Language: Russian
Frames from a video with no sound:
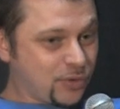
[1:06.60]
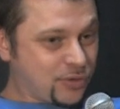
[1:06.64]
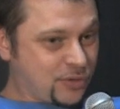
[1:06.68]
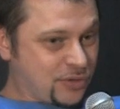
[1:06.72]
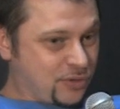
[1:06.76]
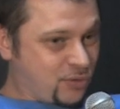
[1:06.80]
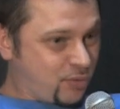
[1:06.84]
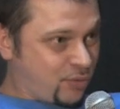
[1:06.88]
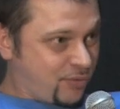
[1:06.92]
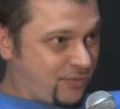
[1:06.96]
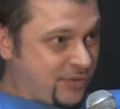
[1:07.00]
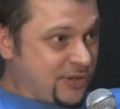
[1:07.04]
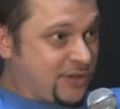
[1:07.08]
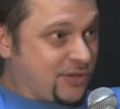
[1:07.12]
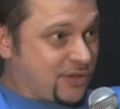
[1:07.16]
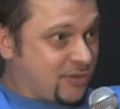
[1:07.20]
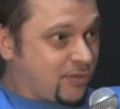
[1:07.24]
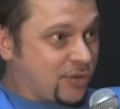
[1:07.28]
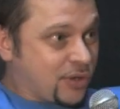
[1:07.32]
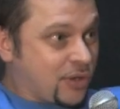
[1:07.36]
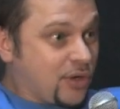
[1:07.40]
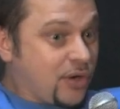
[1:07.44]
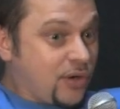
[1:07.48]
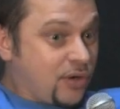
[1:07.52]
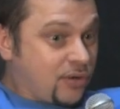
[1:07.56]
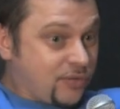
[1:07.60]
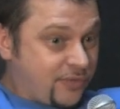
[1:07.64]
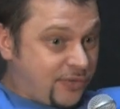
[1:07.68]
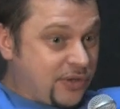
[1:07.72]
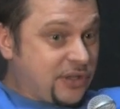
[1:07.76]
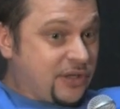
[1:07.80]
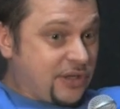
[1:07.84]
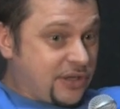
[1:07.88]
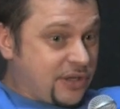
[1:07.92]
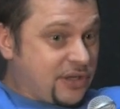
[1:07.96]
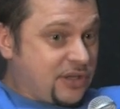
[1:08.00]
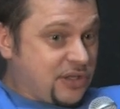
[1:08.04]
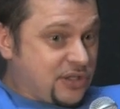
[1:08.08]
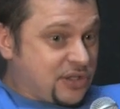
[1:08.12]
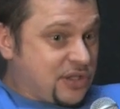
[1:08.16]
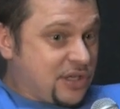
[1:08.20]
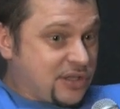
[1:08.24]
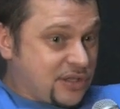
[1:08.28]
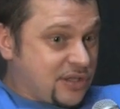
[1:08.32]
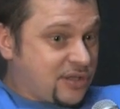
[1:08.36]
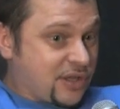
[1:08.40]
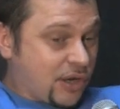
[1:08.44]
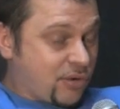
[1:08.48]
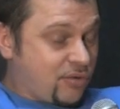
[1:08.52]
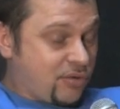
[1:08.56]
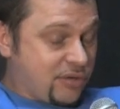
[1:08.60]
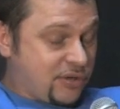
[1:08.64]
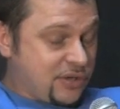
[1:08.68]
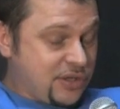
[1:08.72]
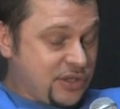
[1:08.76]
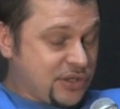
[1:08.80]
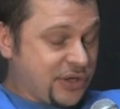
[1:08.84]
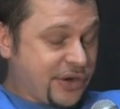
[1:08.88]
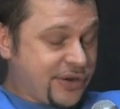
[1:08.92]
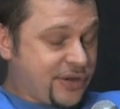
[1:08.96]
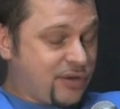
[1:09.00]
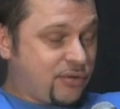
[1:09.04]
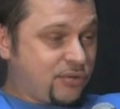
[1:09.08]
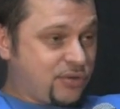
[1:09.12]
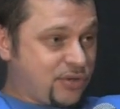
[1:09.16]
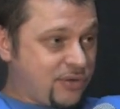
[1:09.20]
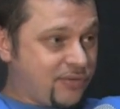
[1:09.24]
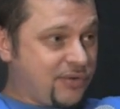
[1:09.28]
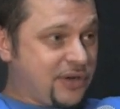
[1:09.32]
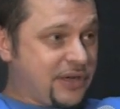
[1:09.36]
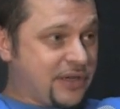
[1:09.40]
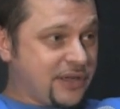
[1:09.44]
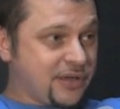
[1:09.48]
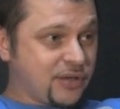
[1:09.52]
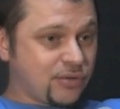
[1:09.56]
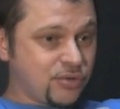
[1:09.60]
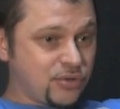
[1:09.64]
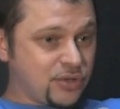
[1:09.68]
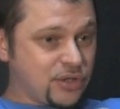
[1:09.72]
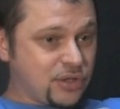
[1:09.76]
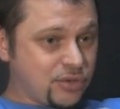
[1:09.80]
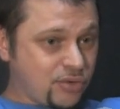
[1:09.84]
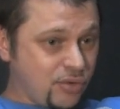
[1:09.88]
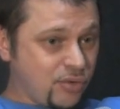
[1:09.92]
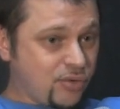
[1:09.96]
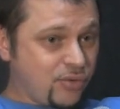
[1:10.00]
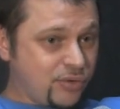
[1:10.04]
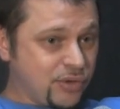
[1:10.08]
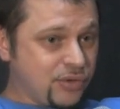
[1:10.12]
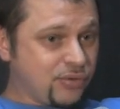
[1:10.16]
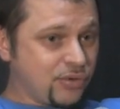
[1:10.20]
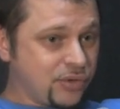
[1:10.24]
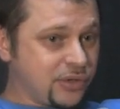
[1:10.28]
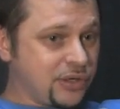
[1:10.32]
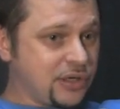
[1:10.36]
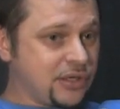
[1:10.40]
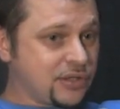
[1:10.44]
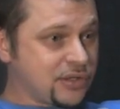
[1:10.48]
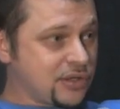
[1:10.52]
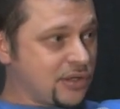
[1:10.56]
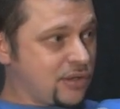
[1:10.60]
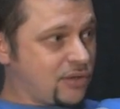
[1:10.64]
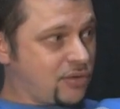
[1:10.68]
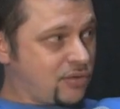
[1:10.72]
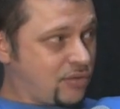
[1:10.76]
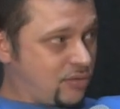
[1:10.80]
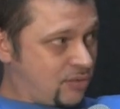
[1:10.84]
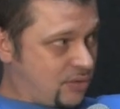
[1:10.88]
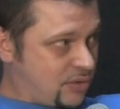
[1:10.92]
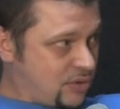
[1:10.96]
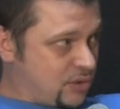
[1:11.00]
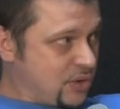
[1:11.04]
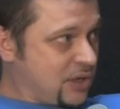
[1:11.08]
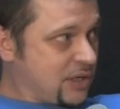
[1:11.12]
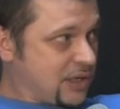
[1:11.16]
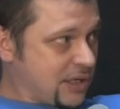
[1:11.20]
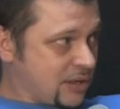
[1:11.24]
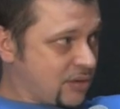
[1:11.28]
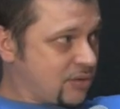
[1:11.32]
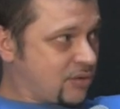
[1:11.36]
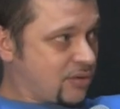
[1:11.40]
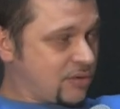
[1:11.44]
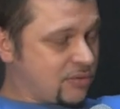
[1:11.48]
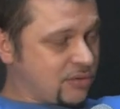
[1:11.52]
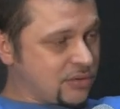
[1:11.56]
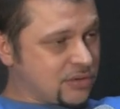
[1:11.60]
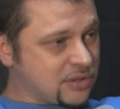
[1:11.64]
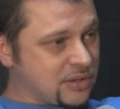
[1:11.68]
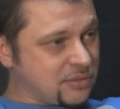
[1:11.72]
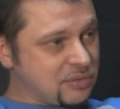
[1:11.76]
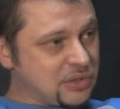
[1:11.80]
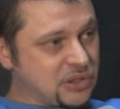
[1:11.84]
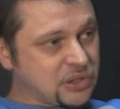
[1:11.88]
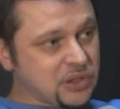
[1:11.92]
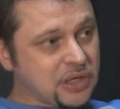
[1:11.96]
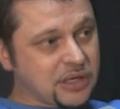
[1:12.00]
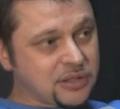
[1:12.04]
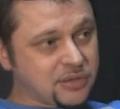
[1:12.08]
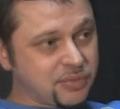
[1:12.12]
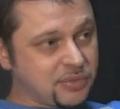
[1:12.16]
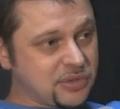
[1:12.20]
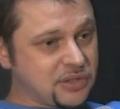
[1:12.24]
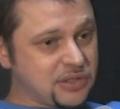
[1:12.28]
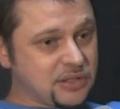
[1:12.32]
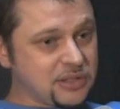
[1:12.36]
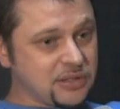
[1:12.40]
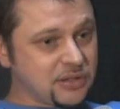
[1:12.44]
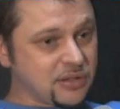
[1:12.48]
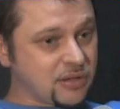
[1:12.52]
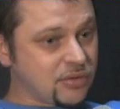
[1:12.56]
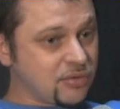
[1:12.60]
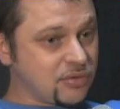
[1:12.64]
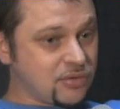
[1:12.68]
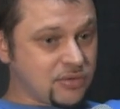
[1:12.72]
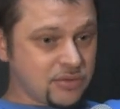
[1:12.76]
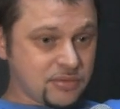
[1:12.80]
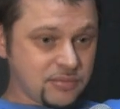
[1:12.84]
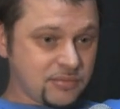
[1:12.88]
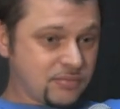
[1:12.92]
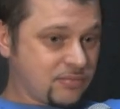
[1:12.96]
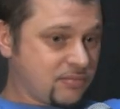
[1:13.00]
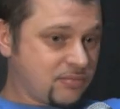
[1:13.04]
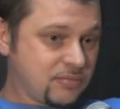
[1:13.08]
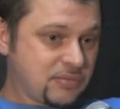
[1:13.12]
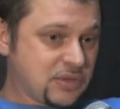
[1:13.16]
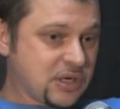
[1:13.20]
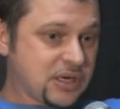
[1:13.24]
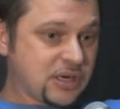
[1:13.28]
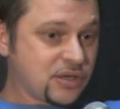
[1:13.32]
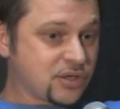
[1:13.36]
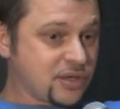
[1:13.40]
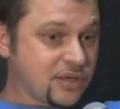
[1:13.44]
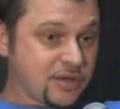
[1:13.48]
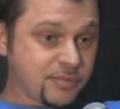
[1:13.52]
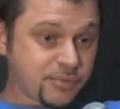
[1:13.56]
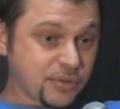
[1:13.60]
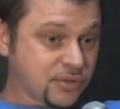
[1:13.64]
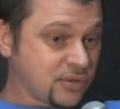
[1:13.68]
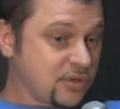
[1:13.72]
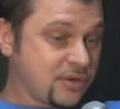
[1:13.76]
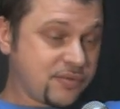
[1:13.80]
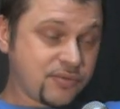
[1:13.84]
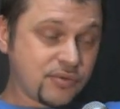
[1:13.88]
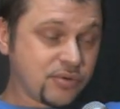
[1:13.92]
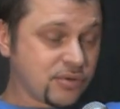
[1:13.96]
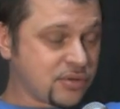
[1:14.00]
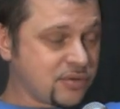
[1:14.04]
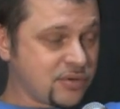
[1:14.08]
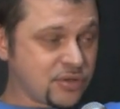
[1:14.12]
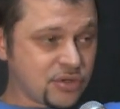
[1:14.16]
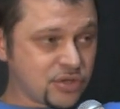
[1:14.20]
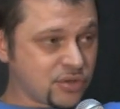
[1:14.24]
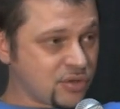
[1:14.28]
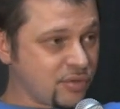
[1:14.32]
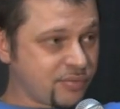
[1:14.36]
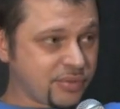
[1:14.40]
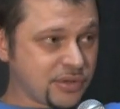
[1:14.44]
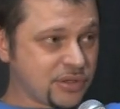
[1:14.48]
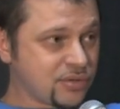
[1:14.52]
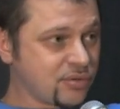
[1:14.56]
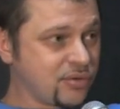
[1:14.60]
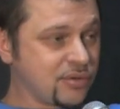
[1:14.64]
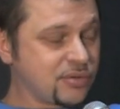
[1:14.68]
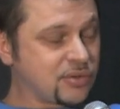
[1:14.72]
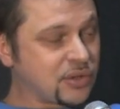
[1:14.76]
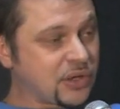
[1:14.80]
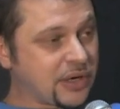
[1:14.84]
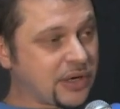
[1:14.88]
То есть, ну, видно, вот, видно, естественно, такое искреннее удивление, то есть не только у него на лице, но и у людей, которые вот с администрации президента, то есть, мне кажется, они просто не в курсе вообще, что происходит в